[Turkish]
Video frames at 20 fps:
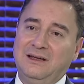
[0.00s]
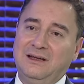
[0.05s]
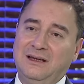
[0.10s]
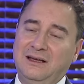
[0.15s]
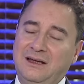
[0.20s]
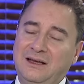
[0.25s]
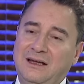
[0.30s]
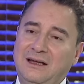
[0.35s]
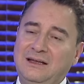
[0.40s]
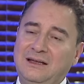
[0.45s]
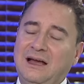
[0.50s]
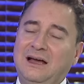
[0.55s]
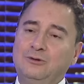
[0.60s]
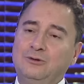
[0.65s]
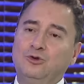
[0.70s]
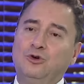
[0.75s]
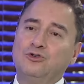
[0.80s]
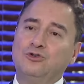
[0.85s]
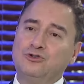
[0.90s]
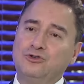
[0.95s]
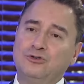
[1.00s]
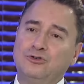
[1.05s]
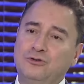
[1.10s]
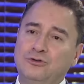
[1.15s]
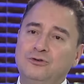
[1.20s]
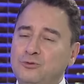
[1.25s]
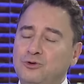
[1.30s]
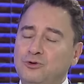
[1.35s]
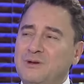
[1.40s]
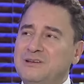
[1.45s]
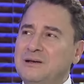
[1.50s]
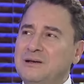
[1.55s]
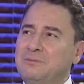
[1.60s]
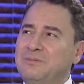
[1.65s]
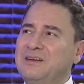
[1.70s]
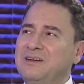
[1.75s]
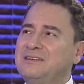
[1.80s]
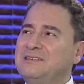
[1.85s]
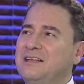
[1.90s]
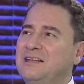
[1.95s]
Evet. Yani doğrusu bu.
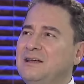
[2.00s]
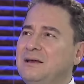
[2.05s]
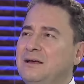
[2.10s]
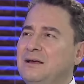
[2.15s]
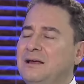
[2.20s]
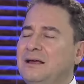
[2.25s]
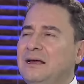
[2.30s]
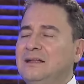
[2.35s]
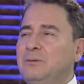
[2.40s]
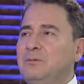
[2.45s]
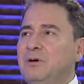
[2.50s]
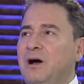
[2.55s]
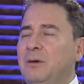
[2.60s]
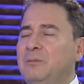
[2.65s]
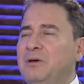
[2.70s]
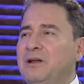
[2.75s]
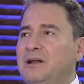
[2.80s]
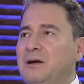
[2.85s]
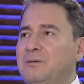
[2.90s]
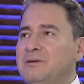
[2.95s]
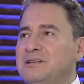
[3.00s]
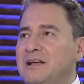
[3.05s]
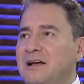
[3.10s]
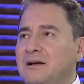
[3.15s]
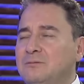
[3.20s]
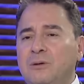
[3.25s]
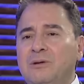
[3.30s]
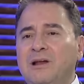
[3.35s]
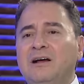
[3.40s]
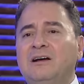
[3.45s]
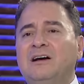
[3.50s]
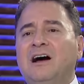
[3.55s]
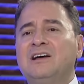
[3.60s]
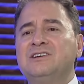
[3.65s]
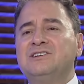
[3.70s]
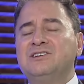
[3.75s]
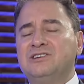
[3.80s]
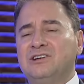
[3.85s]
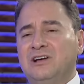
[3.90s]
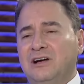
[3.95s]
Mesela BRICS'e de Amerika mesela kameradan
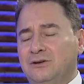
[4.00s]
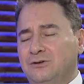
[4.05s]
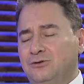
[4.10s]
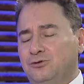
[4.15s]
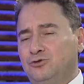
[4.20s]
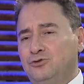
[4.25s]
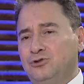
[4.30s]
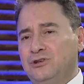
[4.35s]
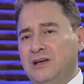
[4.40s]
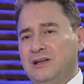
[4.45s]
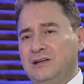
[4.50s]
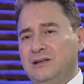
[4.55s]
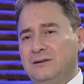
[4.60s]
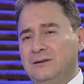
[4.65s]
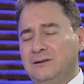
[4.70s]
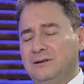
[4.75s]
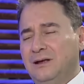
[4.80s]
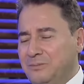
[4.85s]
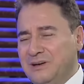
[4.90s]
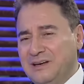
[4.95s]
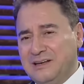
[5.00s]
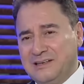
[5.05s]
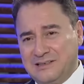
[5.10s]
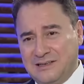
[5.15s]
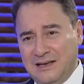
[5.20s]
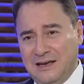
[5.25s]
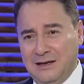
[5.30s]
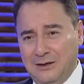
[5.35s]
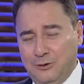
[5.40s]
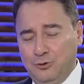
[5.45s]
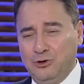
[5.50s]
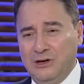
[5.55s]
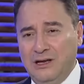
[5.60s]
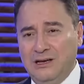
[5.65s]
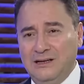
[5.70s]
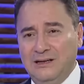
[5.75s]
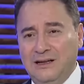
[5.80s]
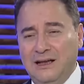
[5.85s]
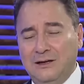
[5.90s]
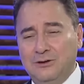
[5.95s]
karşı çıkar Türkiye'nin BRICS'e
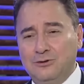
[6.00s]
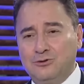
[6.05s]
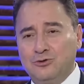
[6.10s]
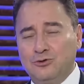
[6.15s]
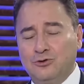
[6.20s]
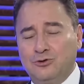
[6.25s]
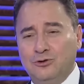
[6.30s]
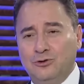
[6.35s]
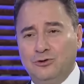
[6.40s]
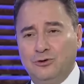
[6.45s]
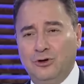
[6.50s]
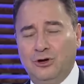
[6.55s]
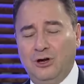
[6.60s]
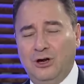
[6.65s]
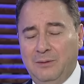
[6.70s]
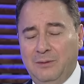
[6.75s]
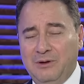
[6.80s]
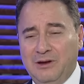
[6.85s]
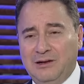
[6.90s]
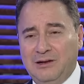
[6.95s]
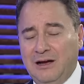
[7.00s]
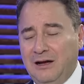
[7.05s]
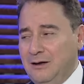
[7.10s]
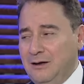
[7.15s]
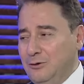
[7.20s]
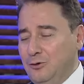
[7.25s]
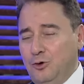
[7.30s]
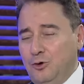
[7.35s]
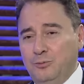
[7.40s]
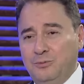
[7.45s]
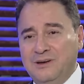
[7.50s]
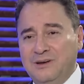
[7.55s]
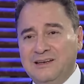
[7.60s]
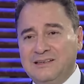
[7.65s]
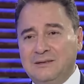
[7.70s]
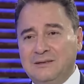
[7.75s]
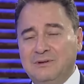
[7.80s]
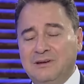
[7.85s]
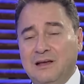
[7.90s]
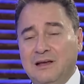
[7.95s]
üyeliğine. Çünkü Amerika o
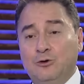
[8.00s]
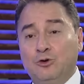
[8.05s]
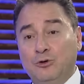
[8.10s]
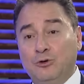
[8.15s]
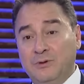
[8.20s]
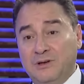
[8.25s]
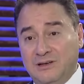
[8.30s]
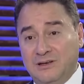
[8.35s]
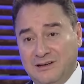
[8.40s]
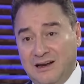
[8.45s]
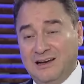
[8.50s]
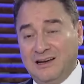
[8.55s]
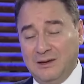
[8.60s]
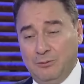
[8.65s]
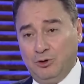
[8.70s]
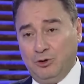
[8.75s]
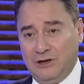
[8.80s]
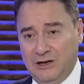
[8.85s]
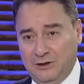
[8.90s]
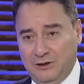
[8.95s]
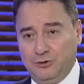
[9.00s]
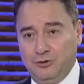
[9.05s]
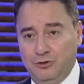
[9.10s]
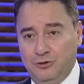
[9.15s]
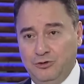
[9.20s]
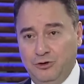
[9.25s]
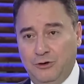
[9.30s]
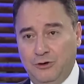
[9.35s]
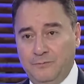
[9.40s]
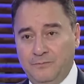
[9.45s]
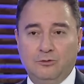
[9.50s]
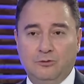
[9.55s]
BRICS'i bir ekonomik rakip olarak görüyor.